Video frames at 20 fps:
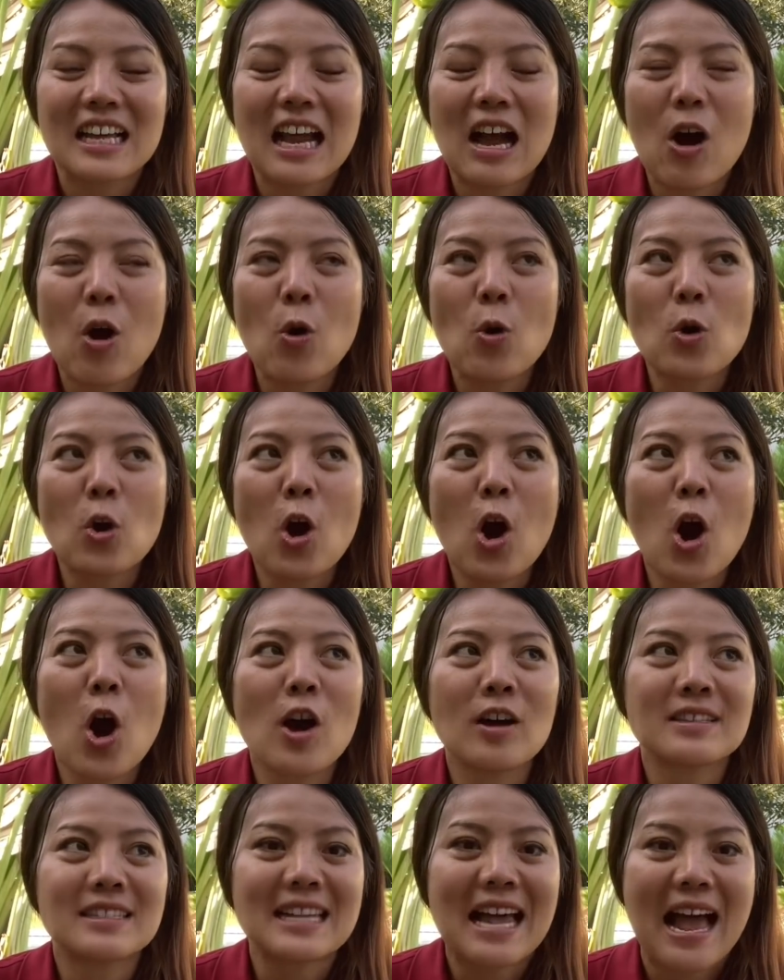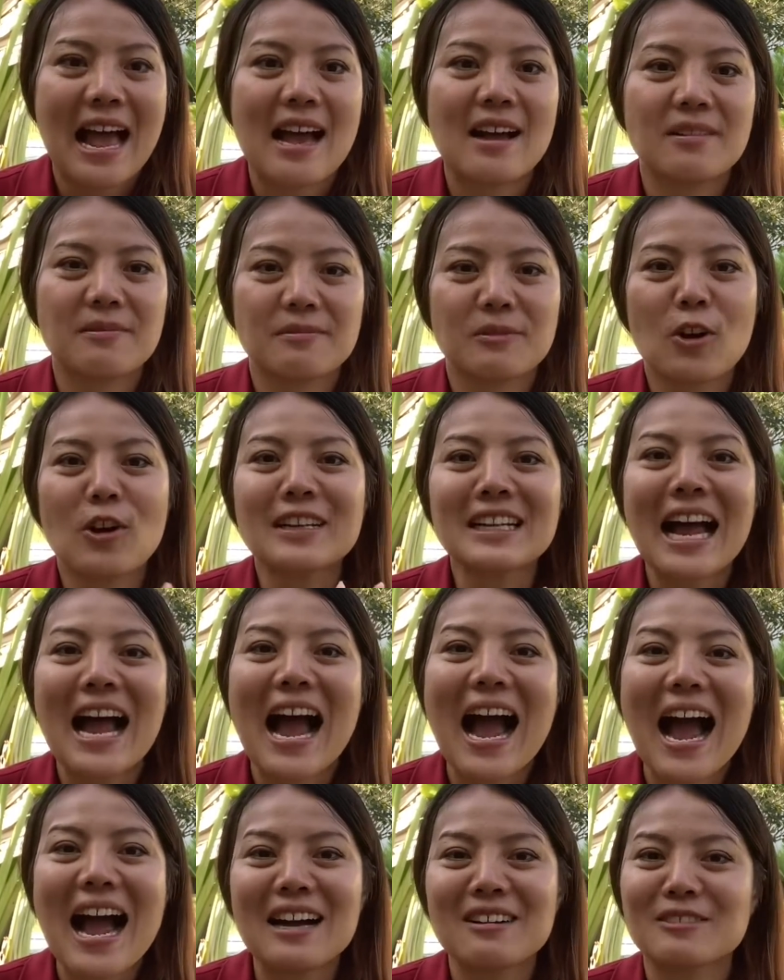เขาก็จะค่อน
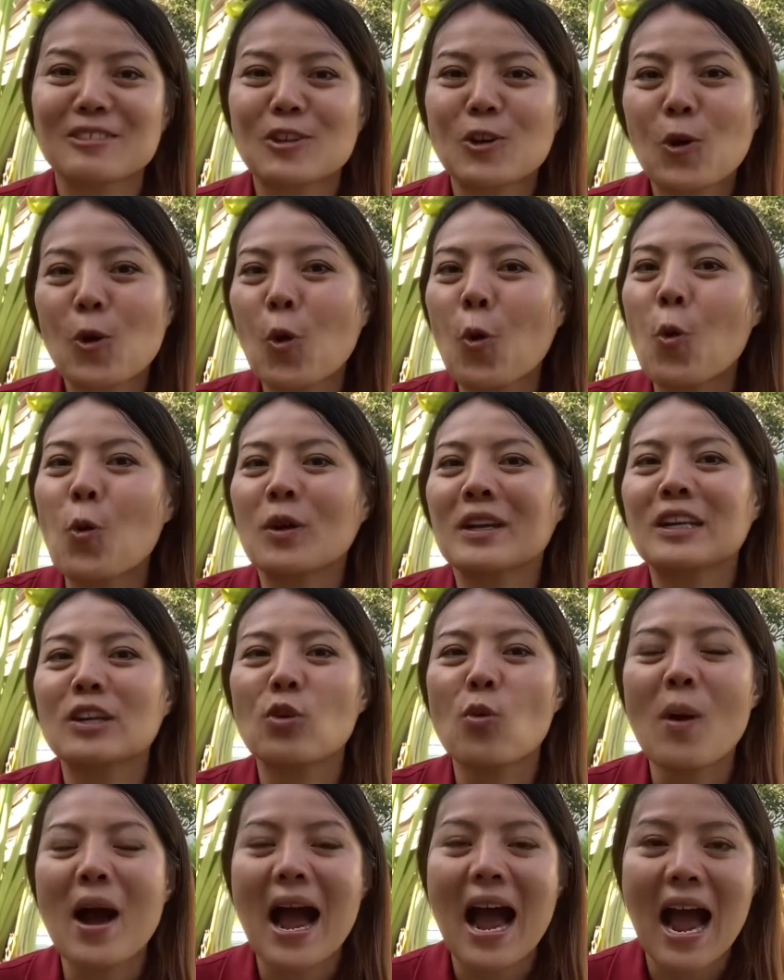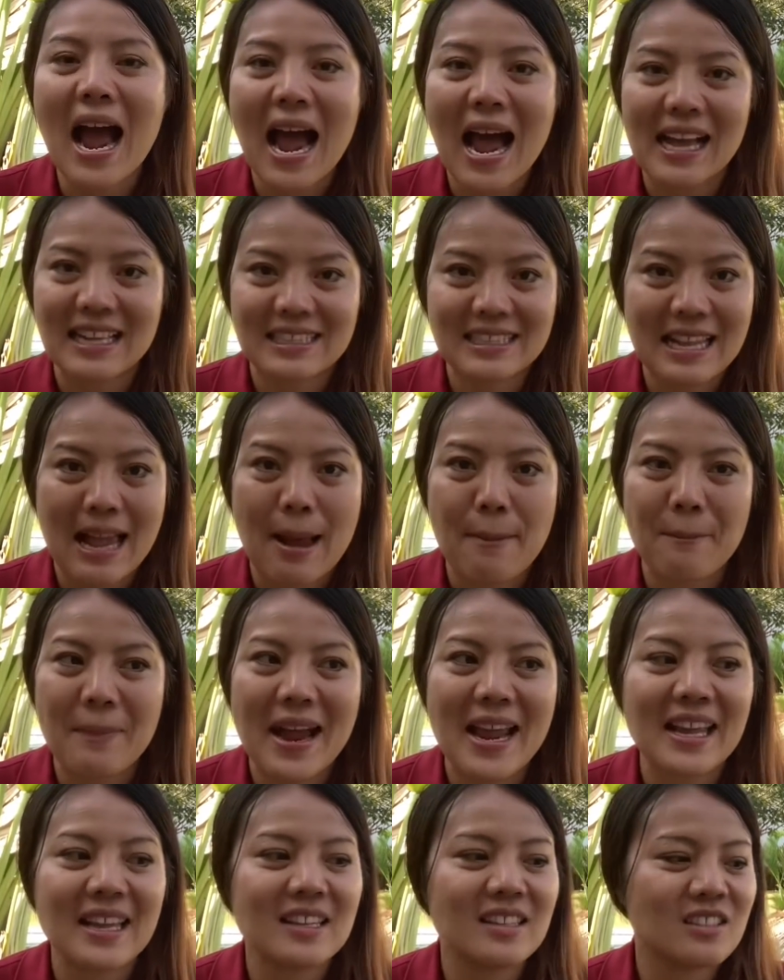ข้างโกรธหรือว่าอาจจะ
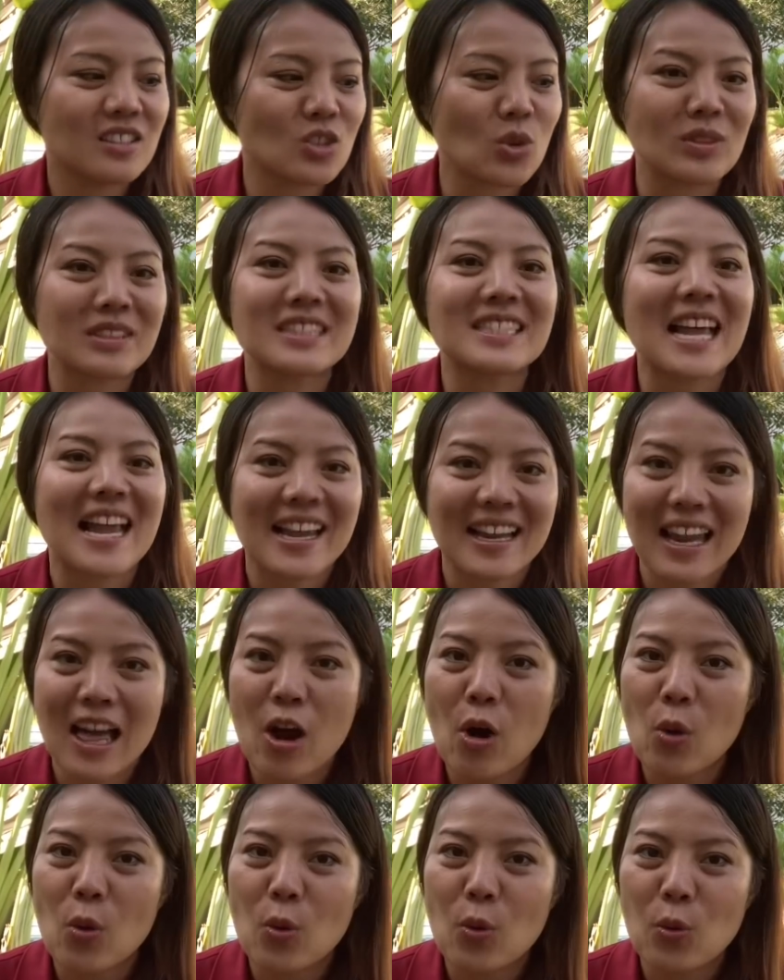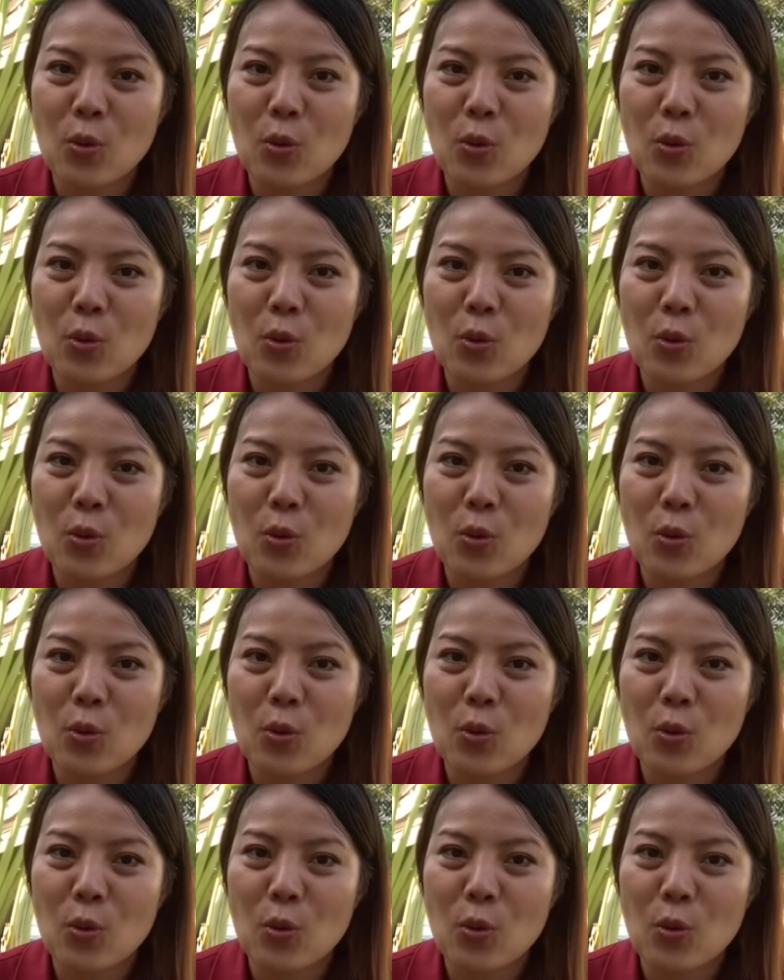ไม่สนใจเรา